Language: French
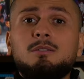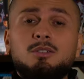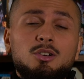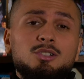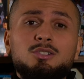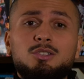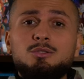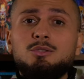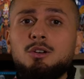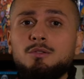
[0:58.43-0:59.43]

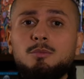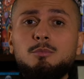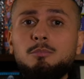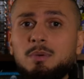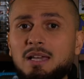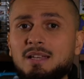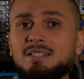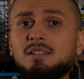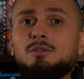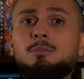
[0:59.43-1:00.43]
Lorsqu'une œuvre me plaît,
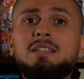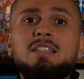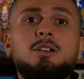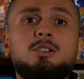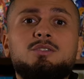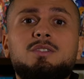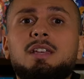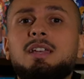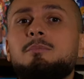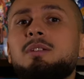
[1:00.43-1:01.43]
ça ne veut pas dire que je
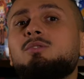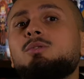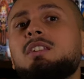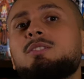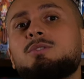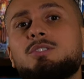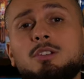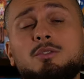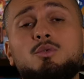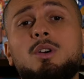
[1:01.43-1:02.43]
vais aimer toutes les autres
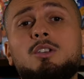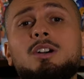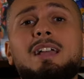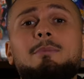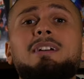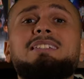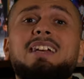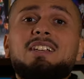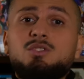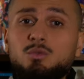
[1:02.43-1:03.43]
œuvres ou alors qu'elles
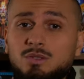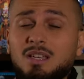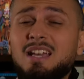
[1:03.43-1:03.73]
m'intéressent toutes.